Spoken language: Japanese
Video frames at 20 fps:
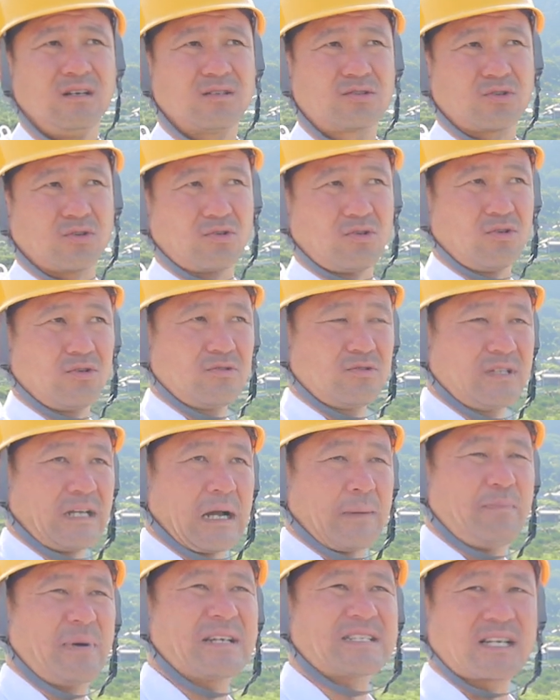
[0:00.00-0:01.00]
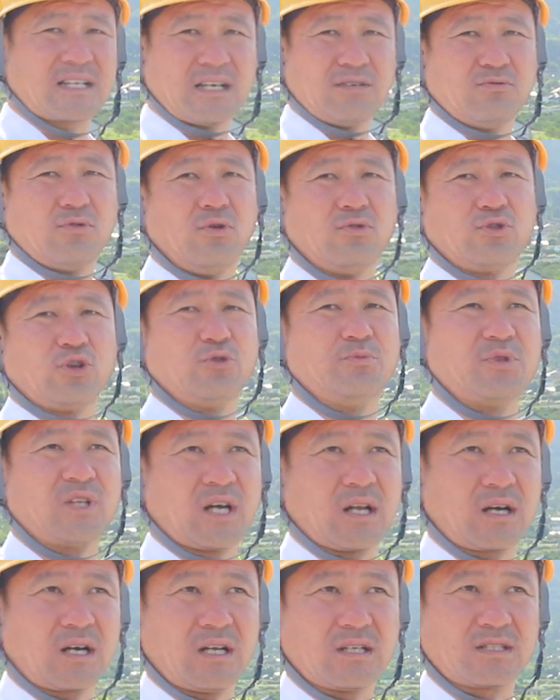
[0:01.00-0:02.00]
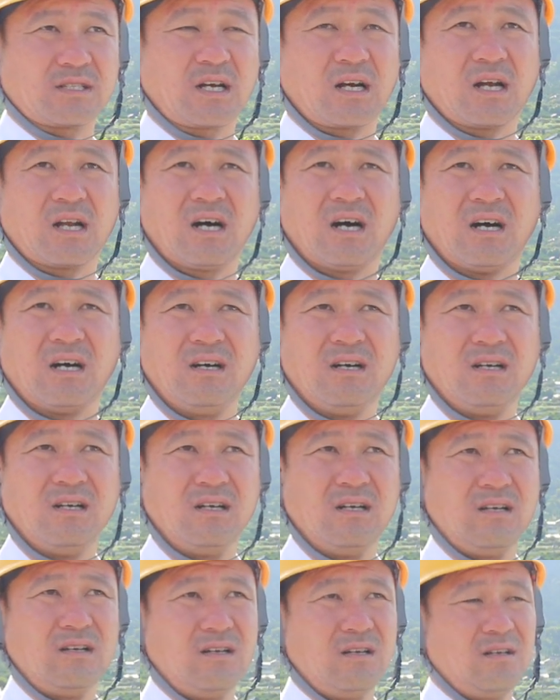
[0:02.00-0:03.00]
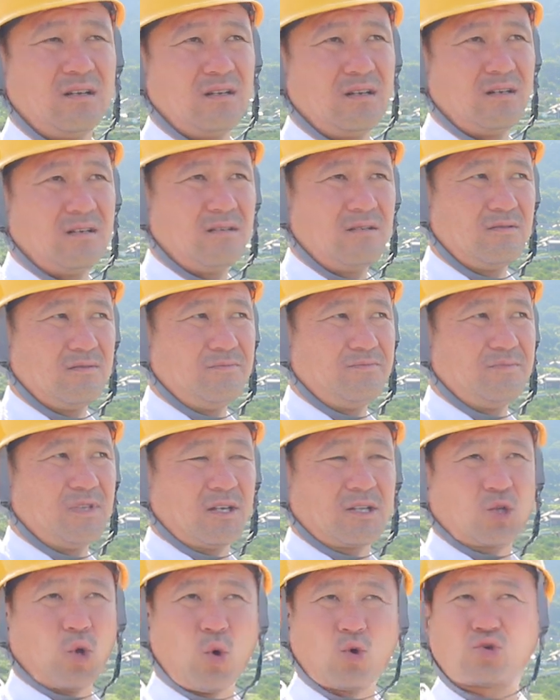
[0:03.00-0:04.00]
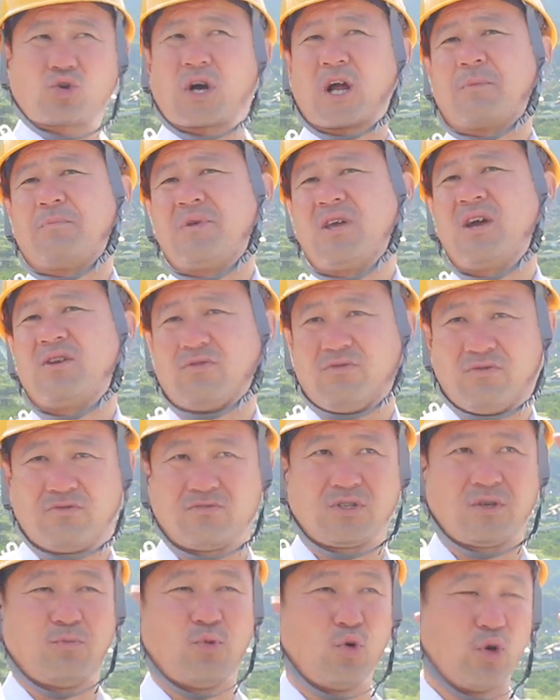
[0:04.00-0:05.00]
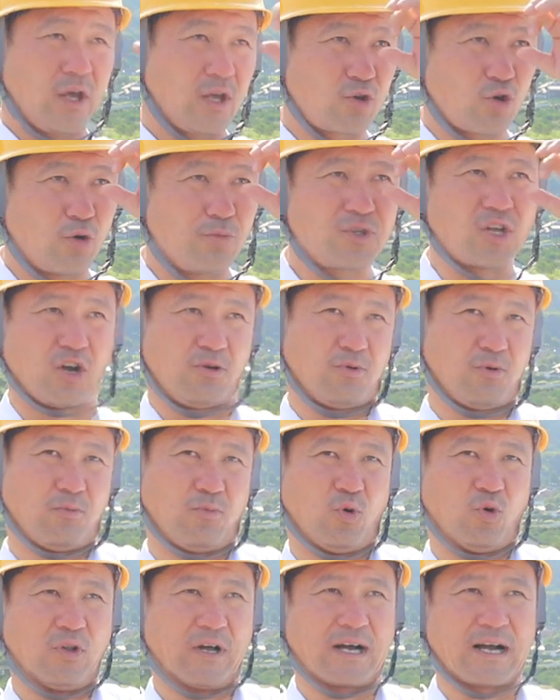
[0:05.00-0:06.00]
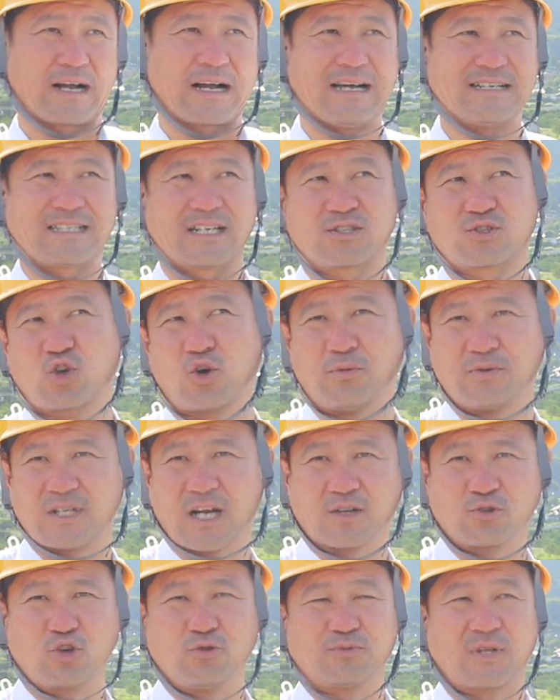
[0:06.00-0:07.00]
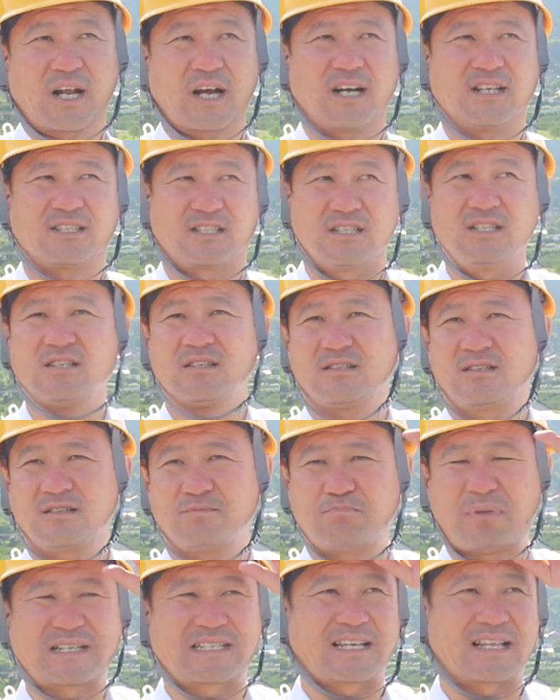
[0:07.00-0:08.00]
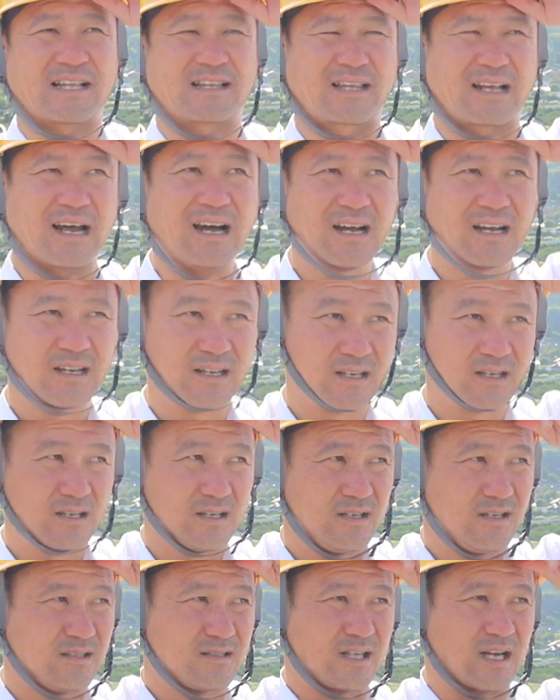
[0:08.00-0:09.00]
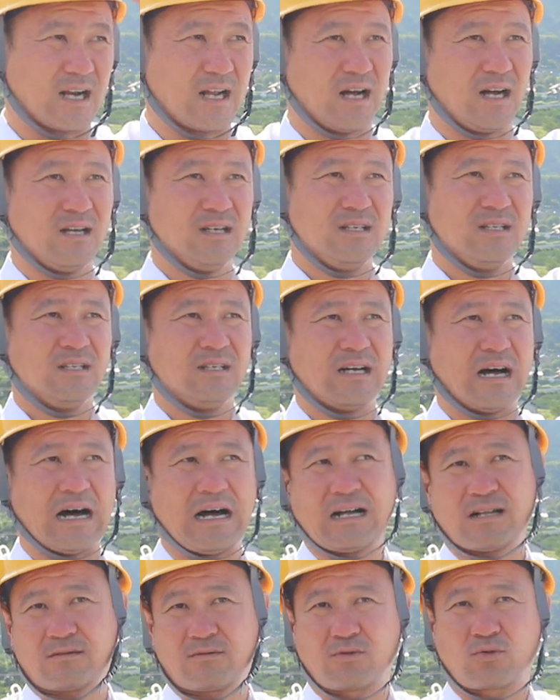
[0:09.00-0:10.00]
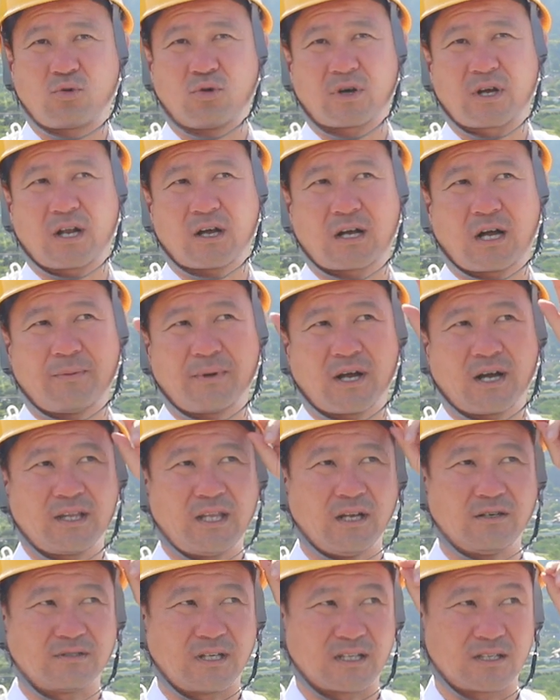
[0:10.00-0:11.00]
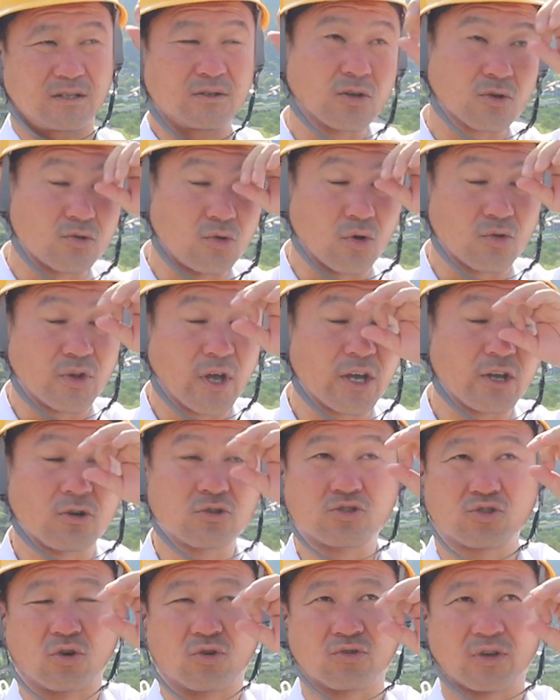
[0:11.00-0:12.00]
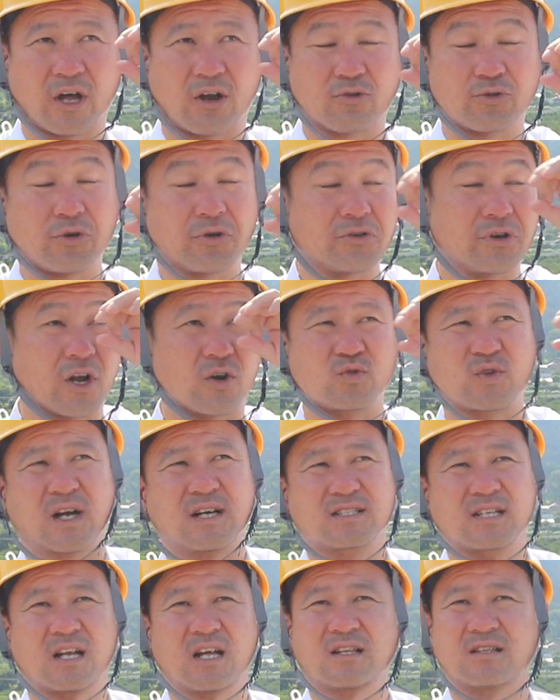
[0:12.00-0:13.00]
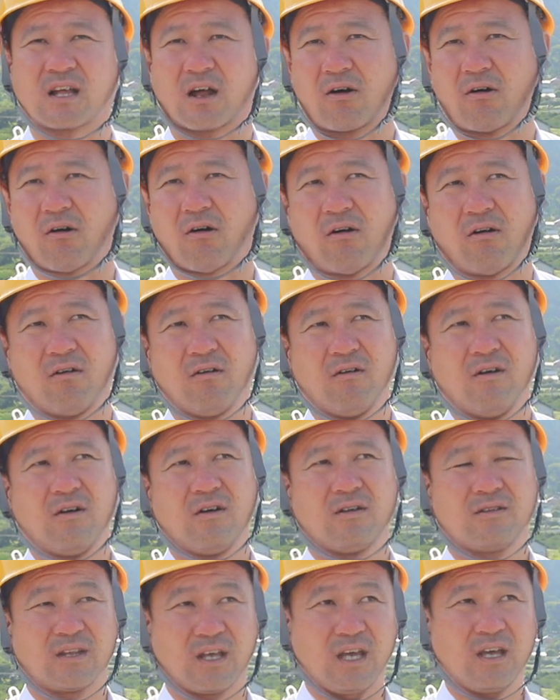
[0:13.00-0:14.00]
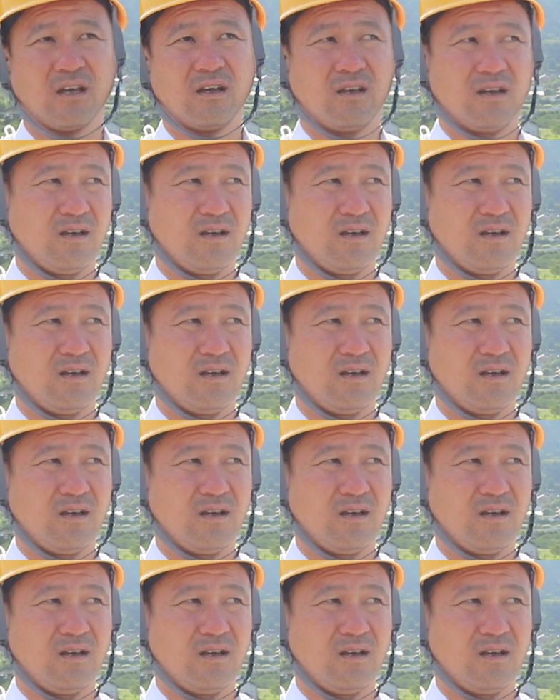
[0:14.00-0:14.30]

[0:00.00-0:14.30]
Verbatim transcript: そのなんか馬車で動いてるみたいな感じだから。遠くから見えるで望遠鏡みたいなのももうなんか会社に装備されてるみたいな感じ馬車だったらだからあこれから壁が出るなってでどんな色しとんだろうどれぐらいの高さなんだろうね